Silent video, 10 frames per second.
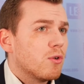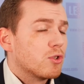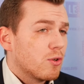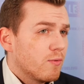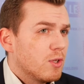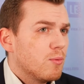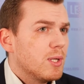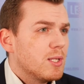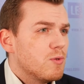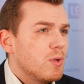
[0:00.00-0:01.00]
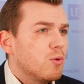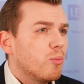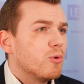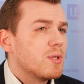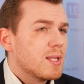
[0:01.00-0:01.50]
en janvier 2018, où
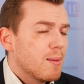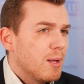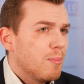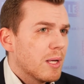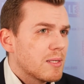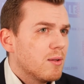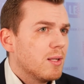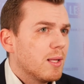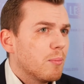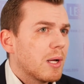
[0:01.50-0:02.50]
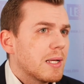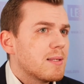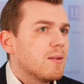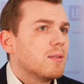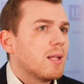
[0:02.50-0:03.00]
plus de 5000 personnes étaient
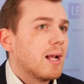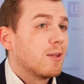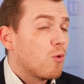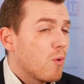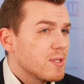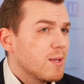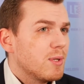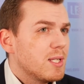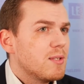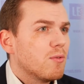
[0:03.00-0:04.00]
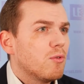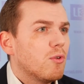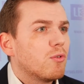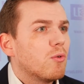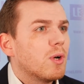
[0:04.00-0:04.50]
présentes à la troisième édition de
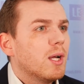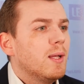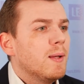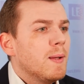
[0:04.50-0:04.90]
notre congrès,